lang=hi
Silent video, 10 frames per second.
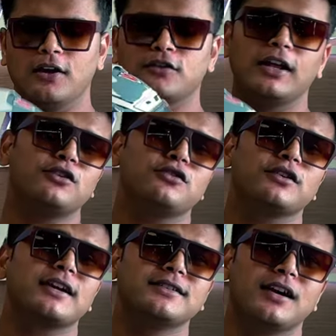तो हेलो दोस्तों
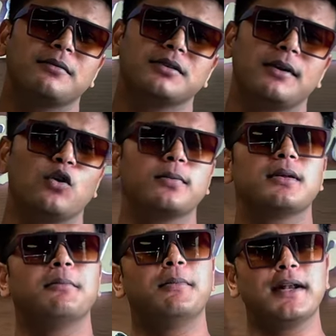कैसे हैं आप सब आई होप
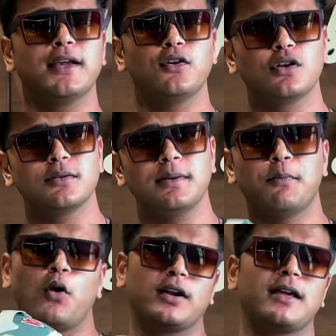सब बढ़िया होंगे तो भाई
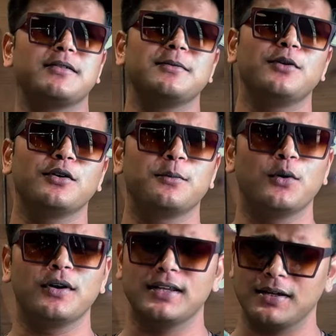बहुत टाइम से वो लोग
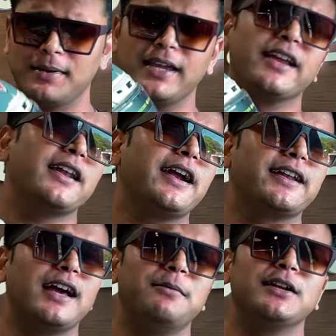बोल रहे थे कि भाई इग्नाइट
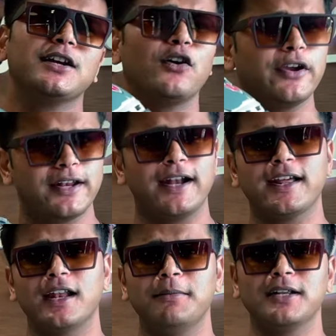का हेलमेट दिखाओ इग्नाइट
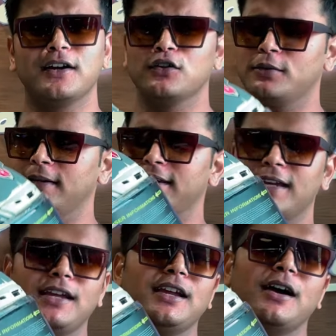का हेलमेट दिखाओ तो भाई
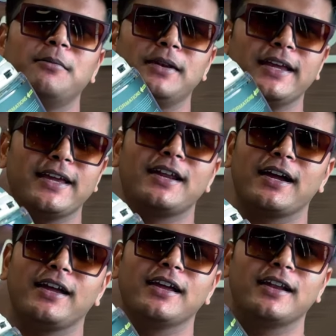ये हम लेकर आ
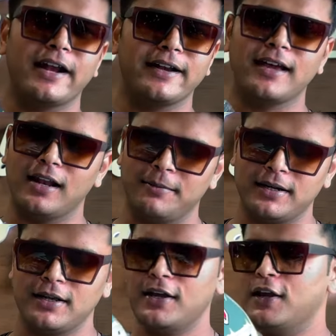गए इग्नाइट का
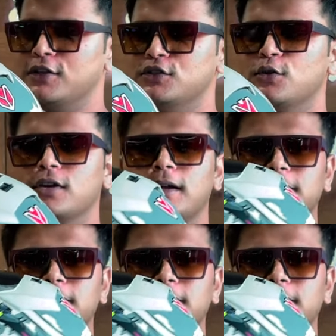हेलमेट जो कि आप